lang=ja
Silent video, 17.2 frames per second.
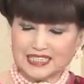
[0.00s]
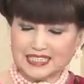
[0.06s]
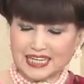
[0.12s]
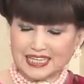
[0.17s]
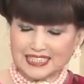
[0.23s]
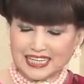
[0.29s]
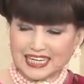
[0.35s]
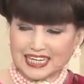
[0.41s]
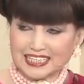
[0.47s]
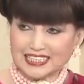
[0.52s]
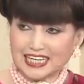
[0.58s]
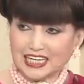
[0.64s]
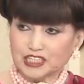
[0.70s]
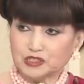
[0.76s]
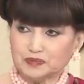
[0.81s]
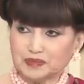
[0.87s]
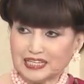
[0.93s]
見に出しさんな
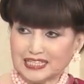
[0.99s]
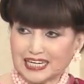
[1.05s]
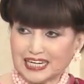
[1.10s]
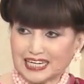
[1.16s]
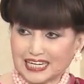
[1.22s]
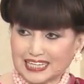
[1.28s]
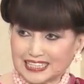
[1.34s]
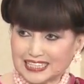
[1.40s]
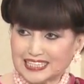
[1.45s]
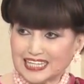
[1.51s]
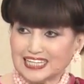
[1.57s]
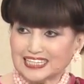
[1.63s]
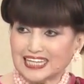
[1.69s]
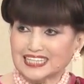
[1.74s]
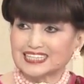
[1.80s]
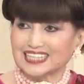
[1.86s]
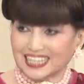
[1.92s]
んかシェイクスピアなんかやっ
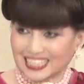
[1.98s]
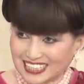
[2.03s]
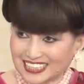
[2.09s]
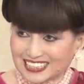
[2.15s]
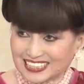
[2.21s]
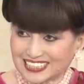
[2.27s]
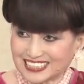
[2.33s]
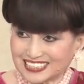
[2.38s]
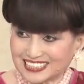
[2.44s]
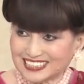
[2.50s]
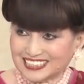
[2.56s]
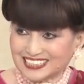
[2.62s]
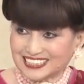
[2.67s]
てたんだって